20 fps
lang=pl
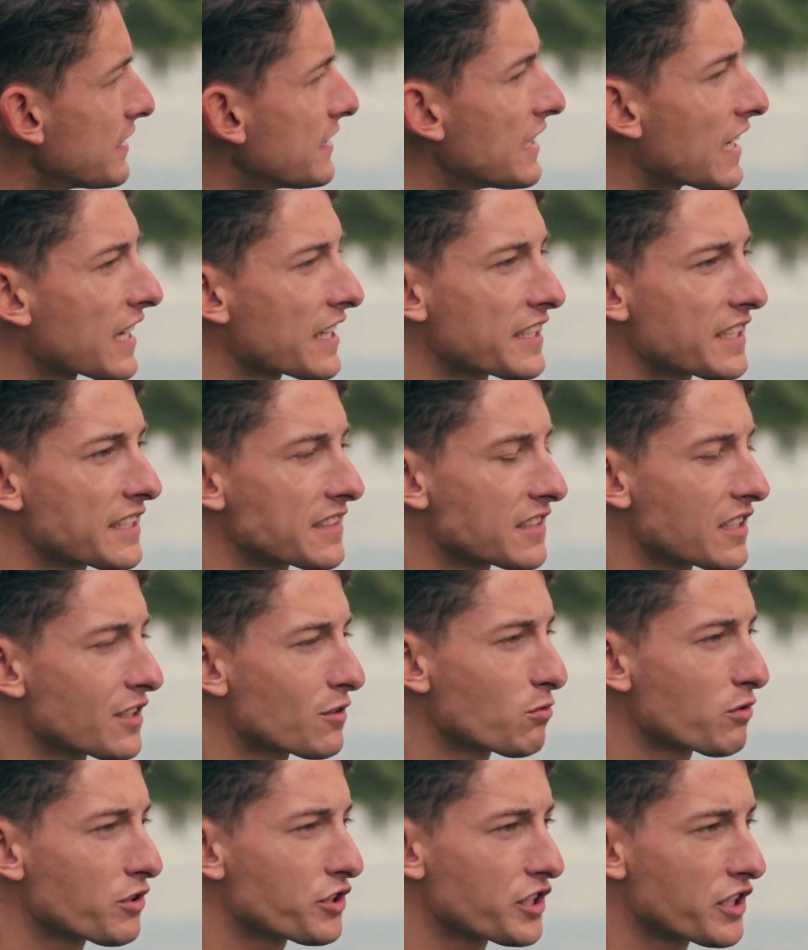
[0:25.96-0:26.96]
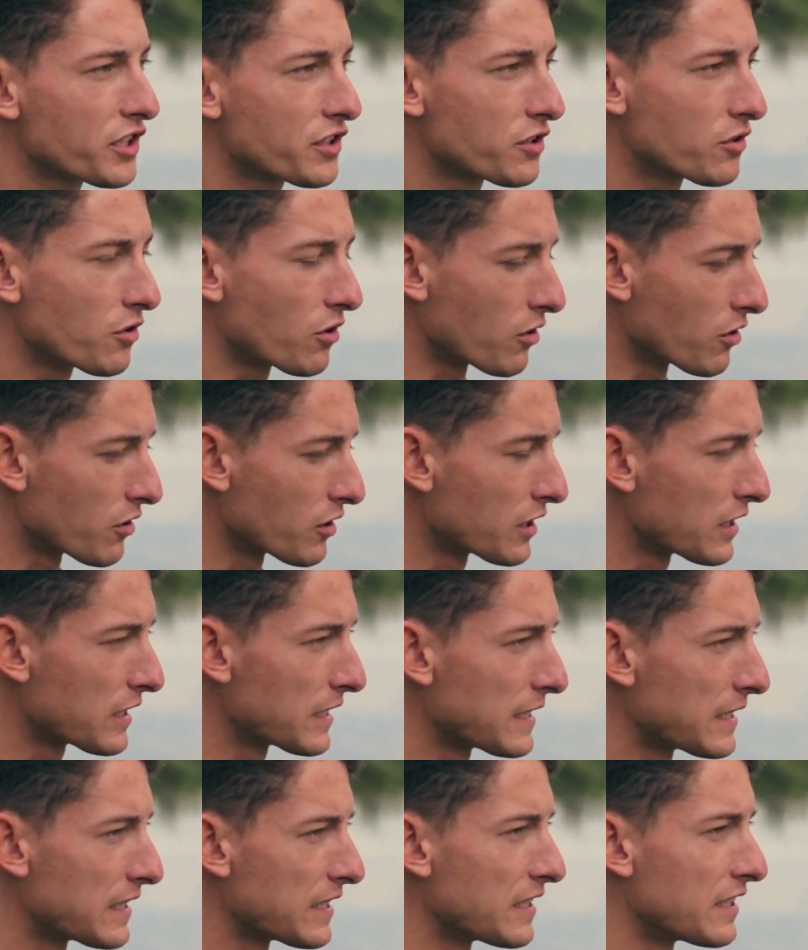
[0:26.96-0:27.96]
jakie znajduje się dno.
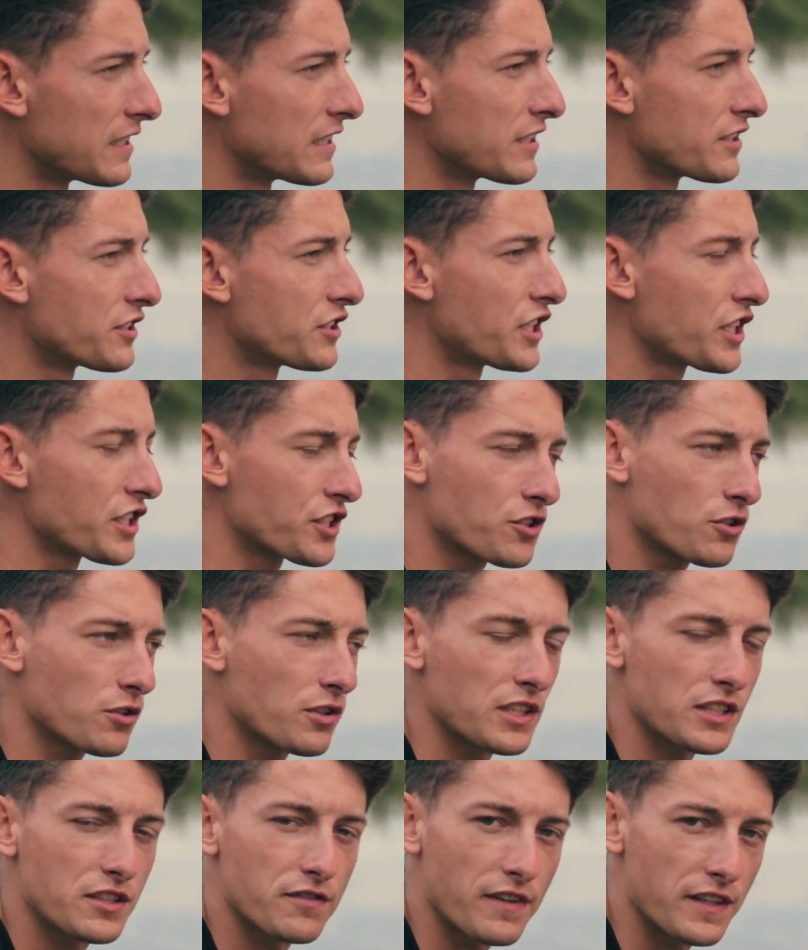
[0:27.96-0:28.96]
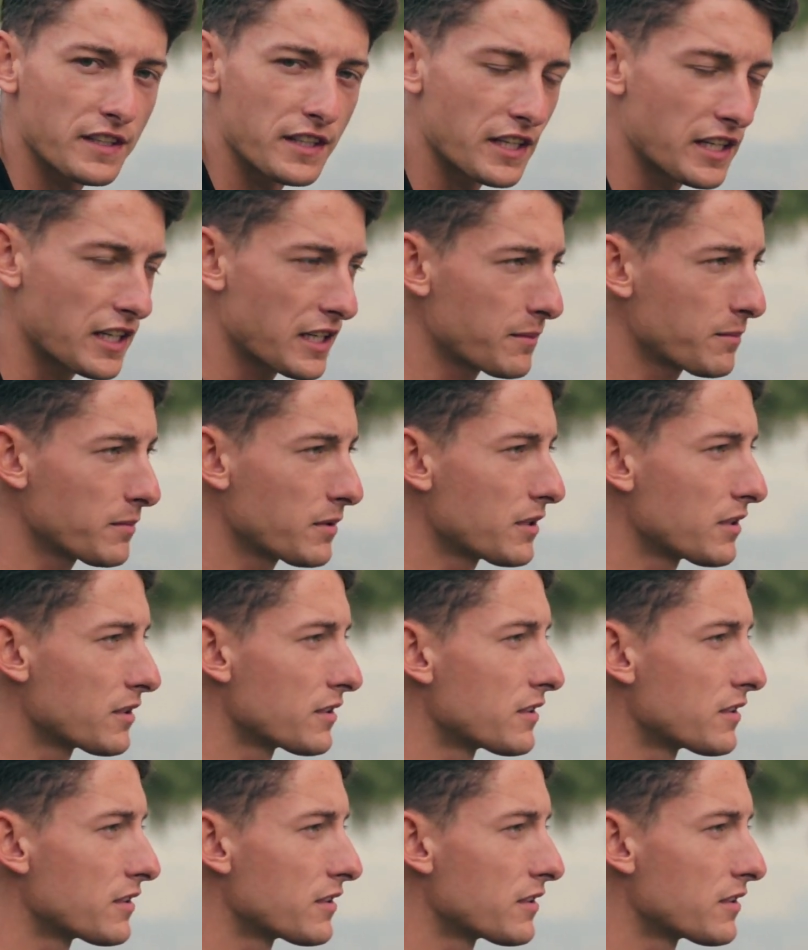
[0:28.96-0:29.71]
Ciężko jest federem